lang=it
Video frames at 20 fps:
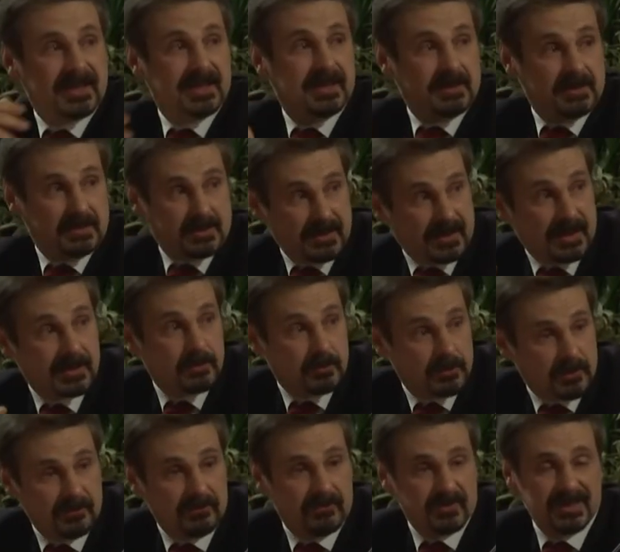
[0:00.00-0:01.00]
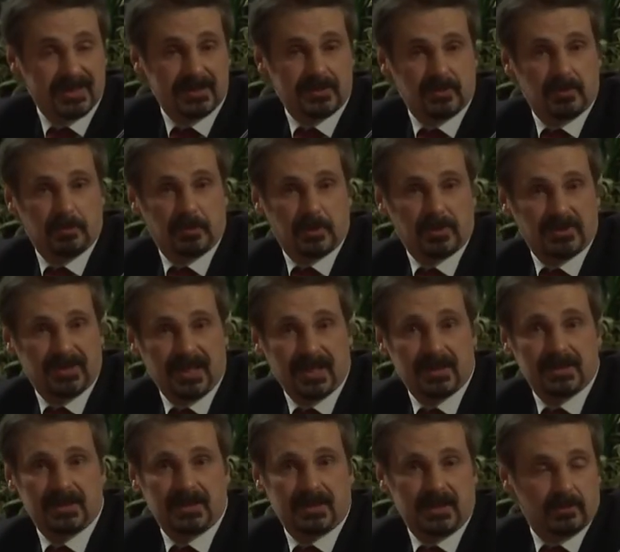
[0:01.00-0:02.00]
che ha creato un conflitto
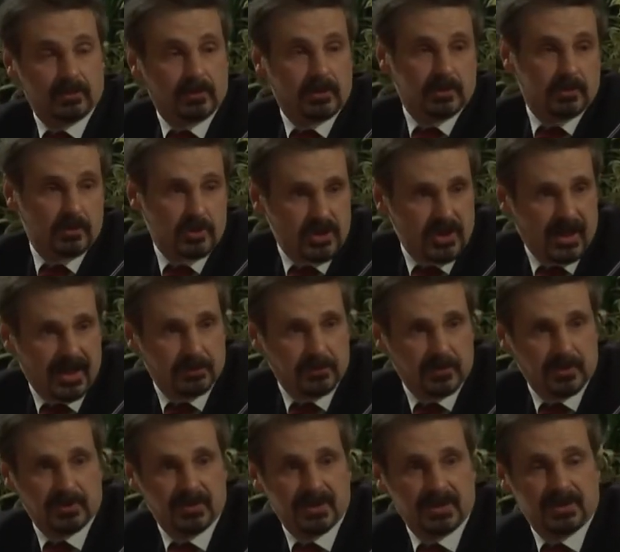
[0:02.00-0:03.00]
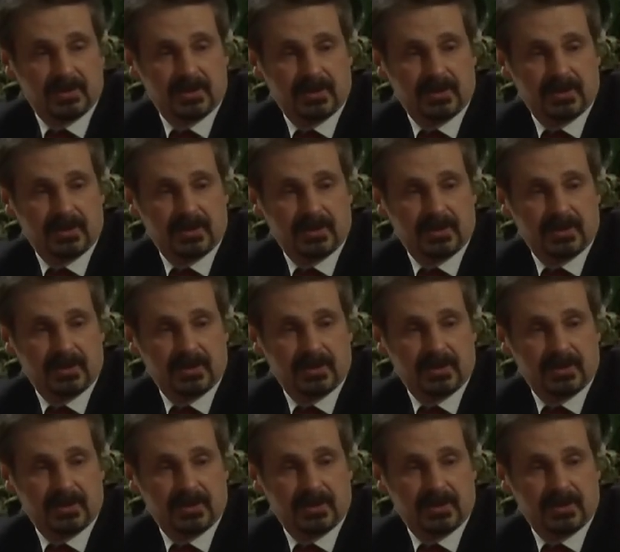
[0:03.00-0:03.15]
importante che non conosciamo